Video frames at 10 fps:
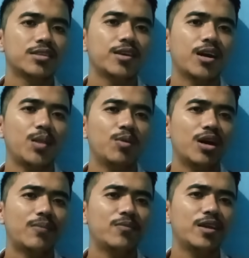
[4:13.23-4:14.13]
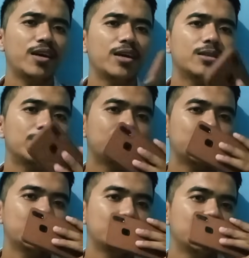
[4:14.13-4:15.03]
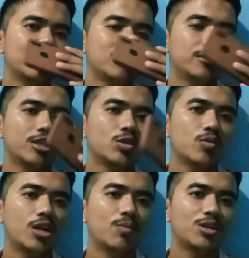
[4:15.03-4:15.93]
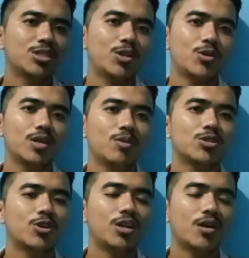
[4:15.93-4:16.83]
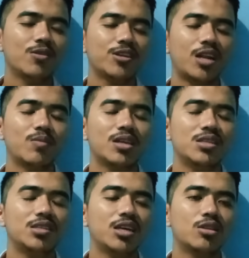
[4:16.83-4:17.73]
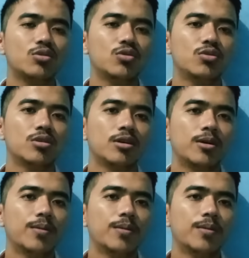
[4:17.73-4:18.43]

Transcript: saya akan mengupdate jadwal Barcelona besok lawan Real Madrid yaitu